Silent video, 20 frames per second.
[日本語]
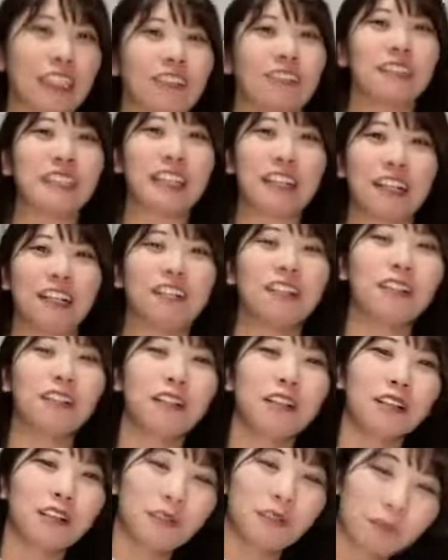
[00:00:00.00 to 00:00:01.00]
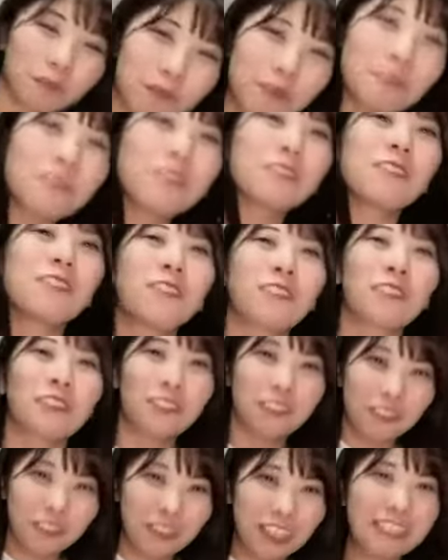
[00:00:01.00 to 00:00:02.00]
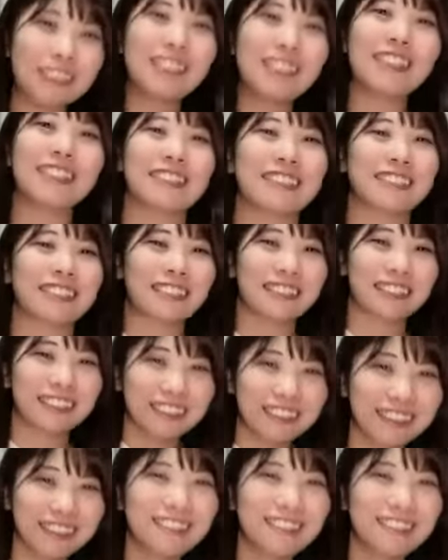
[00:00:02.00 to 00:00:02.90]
かだとさこうこうやるわけじゃん